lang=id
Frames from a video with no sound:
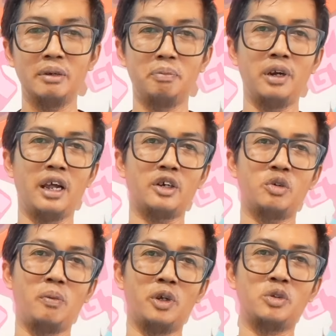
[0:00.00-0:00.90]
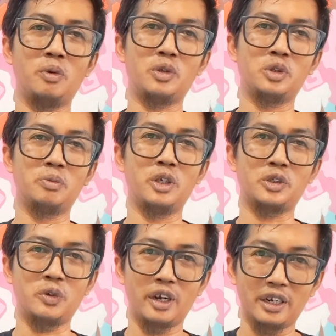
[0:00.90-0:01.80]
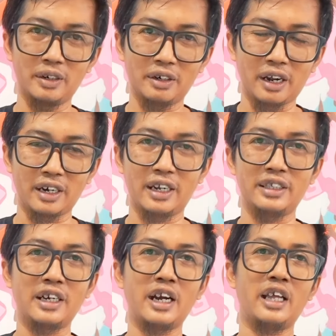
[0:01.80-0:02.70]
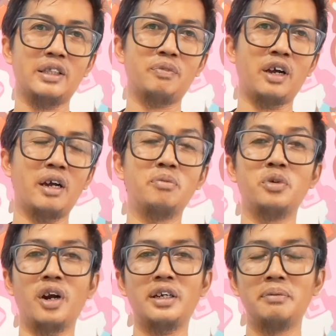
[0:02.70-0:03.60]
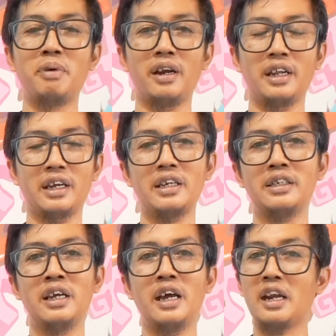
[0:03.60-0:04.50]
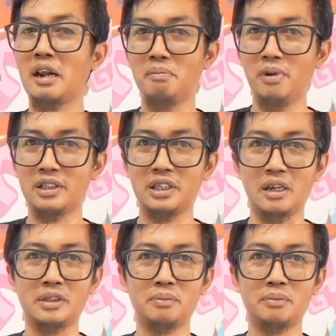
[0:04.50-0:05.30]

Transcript: dibilang 12 12 17 2 ini harganya relatif agak murah dibandingkan 16